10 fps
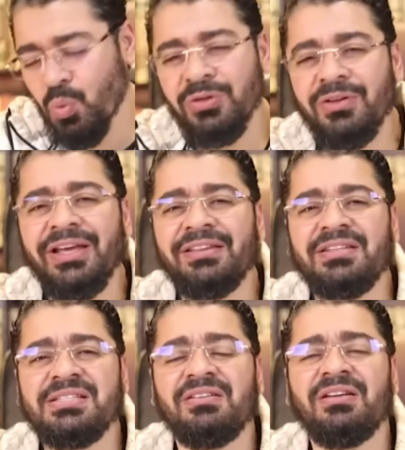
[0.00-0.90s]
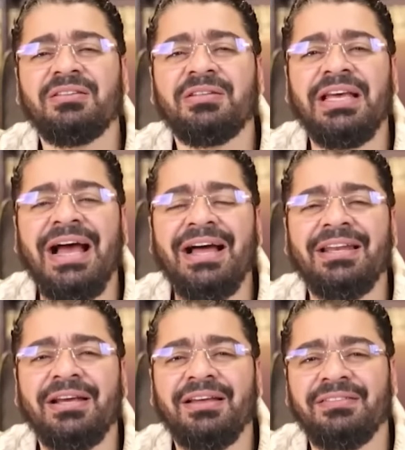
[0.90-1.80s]
والله اتصالات يعني
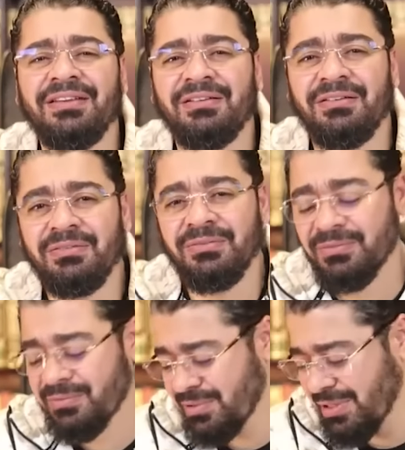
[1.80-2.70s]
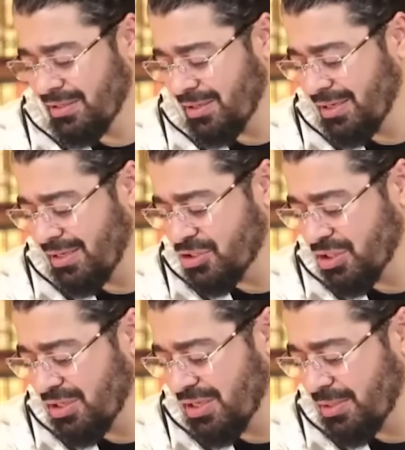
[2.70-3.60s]
واتمنى منكم انا ان
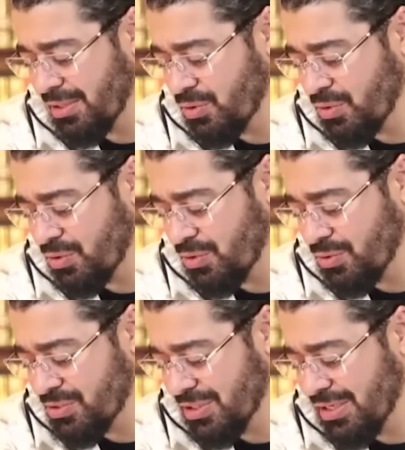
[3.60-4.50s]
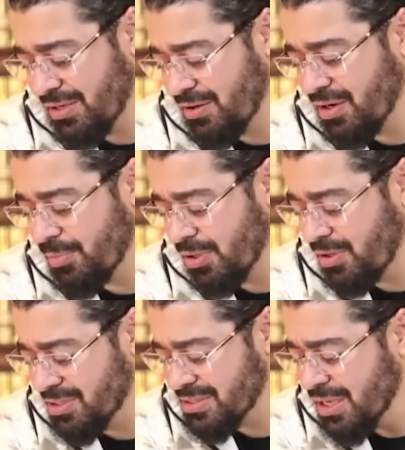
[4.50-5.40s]
شاء الله انا ارسل عارف. لك رقمي
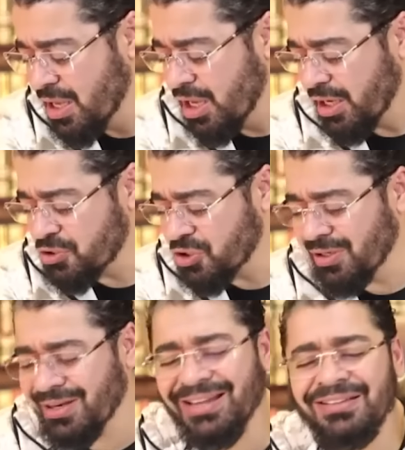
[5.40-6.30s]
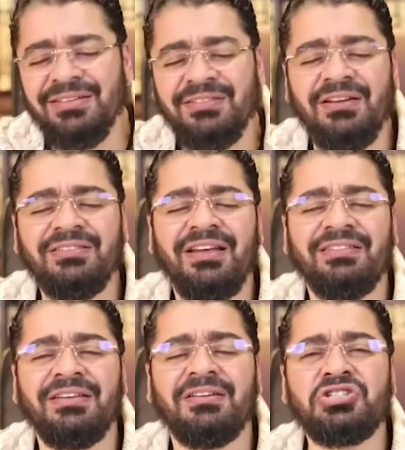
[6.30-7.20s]
الخاص ان شاء الله انا عندي اتصالات
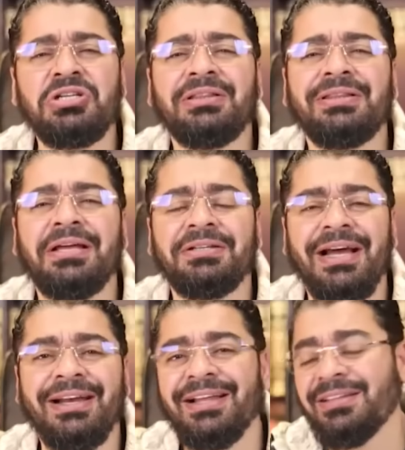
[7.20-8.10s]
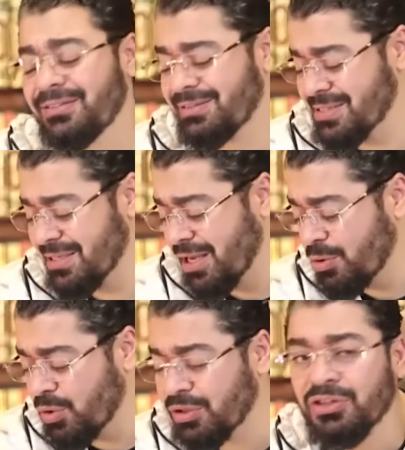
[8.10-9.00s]
كثيره جدا يعني انت تتصل
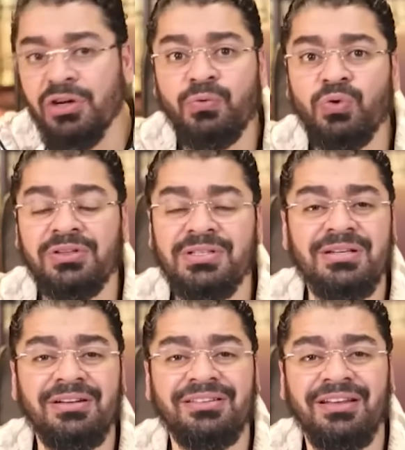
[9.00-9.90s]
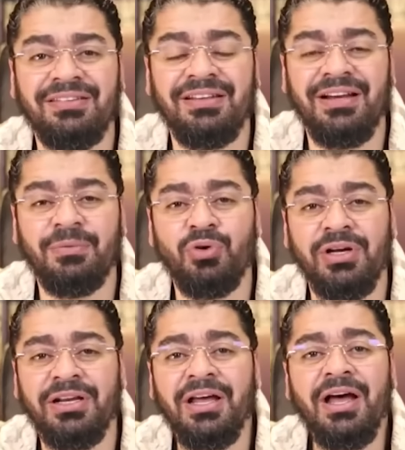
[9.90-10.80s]
انور بالتليفون اتصالات كثيره يعني
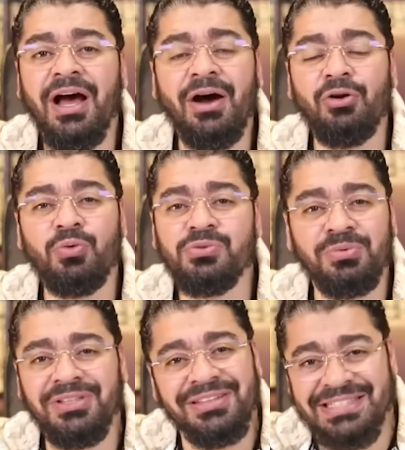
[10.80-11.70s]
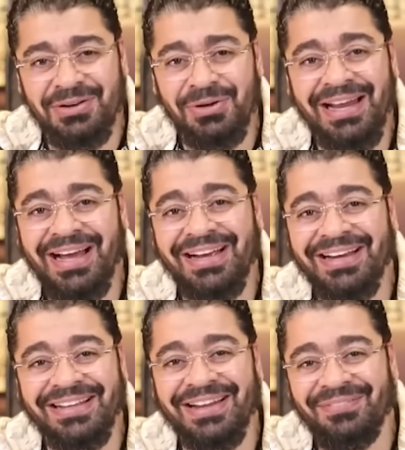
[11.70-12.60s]
ممكن حوالي 500 اتصال ولا حاجه
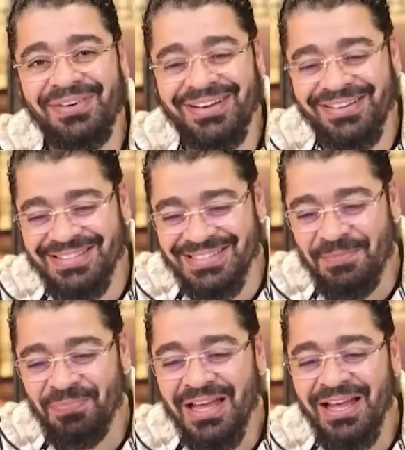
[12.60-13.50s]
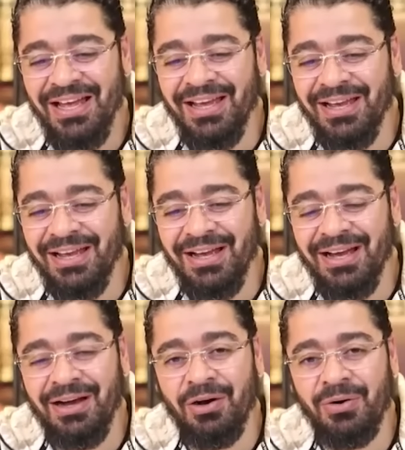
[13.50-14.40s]
كده لما اخلص إيه،
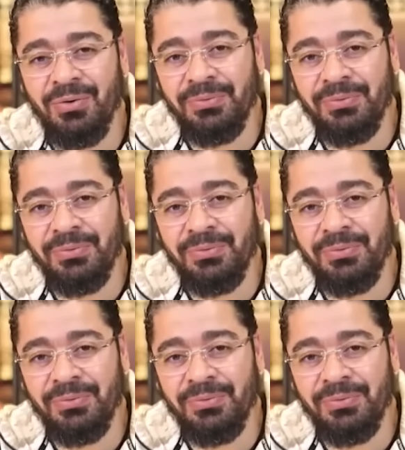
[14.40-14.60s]
انا